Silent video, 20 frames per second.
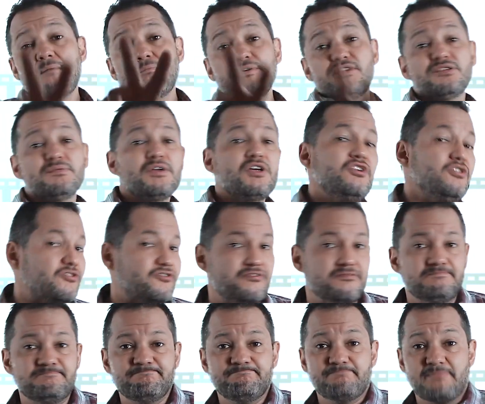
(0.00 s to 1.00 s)
Punto número
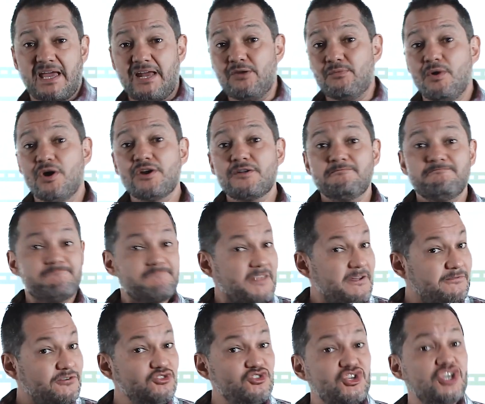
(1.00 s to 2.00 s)
2. El humor
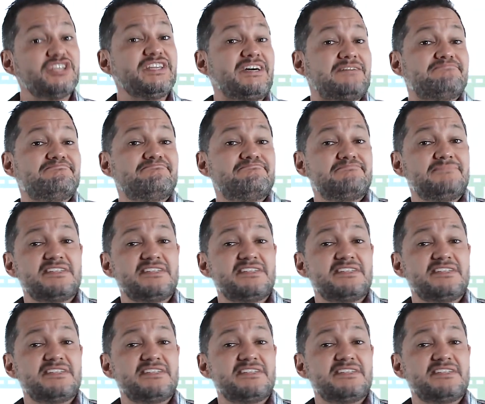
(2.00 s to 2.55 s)
funciona.